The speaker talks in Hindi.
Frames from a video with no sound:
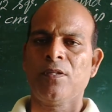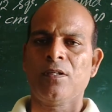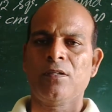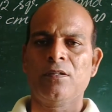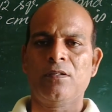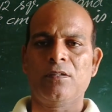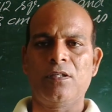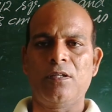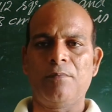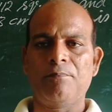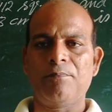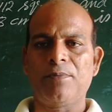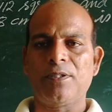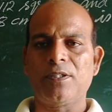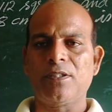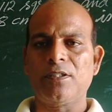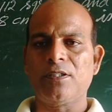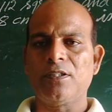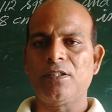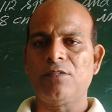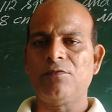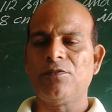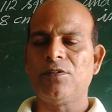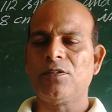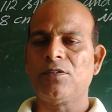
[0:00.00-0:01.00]

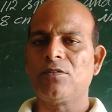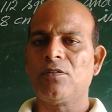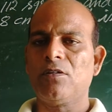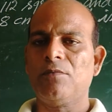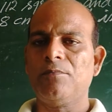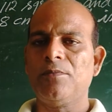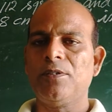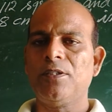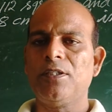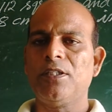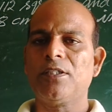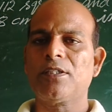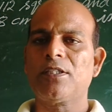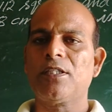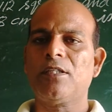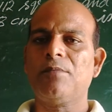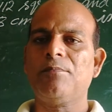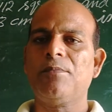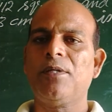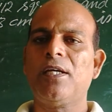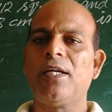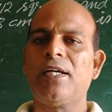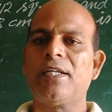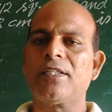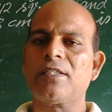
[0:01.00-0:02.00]
कॉम्पटिटिव एग्जामिनेशन
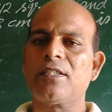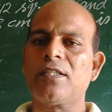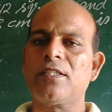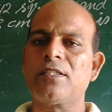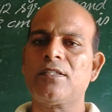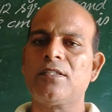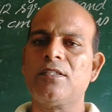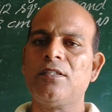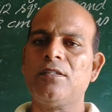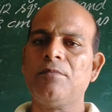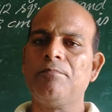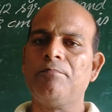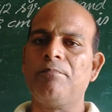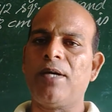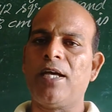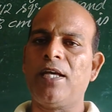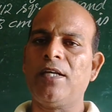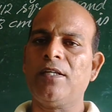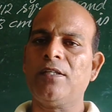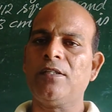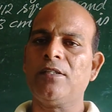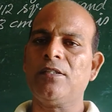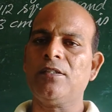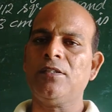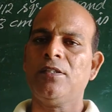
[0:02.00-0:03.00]
में एसएससी,
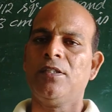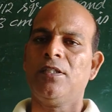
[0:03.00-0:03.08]
बैंक